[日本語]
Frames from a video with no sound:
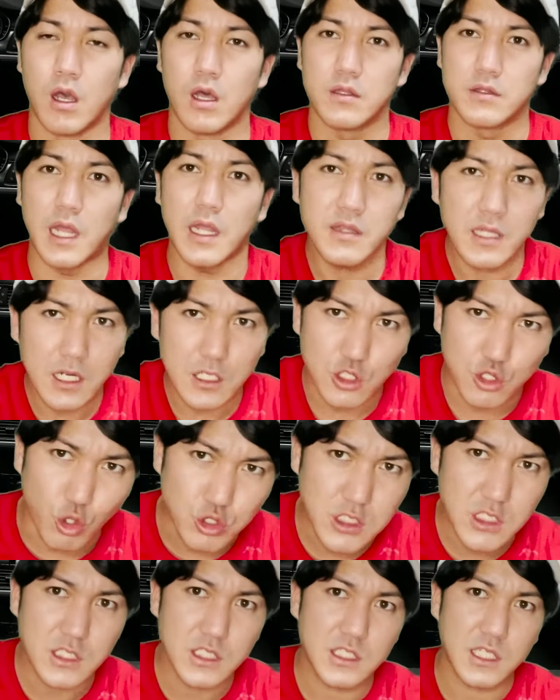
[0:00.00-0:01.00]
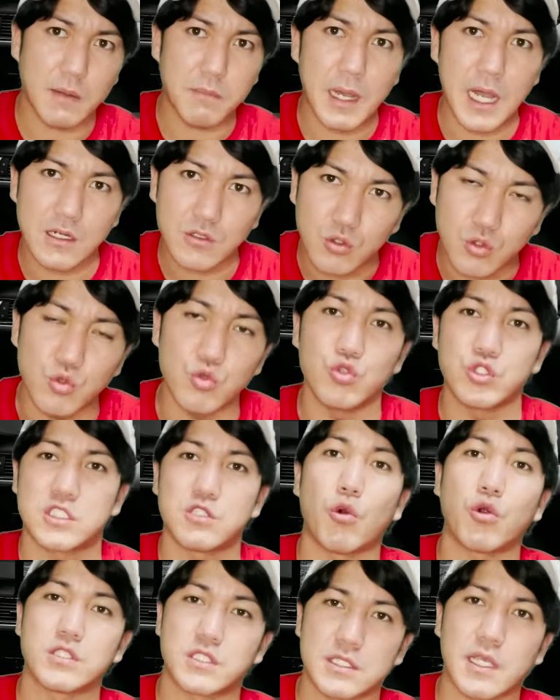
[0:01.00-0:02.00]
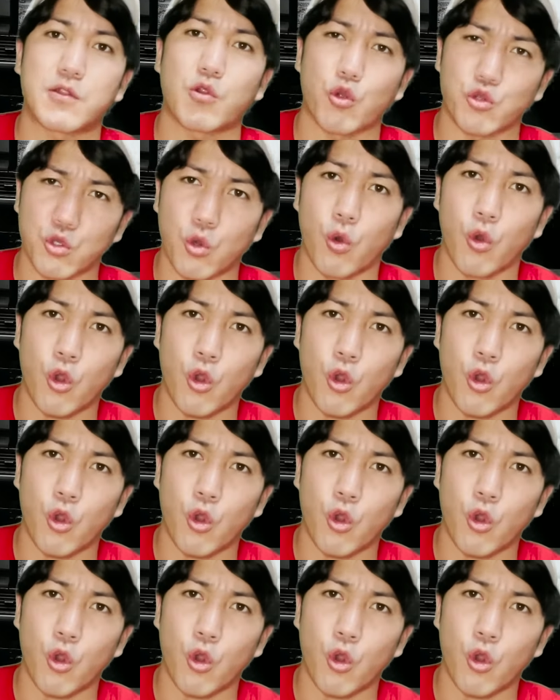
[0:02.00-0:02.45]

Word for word: なんなら初心者マーク後ろにつけとんよ。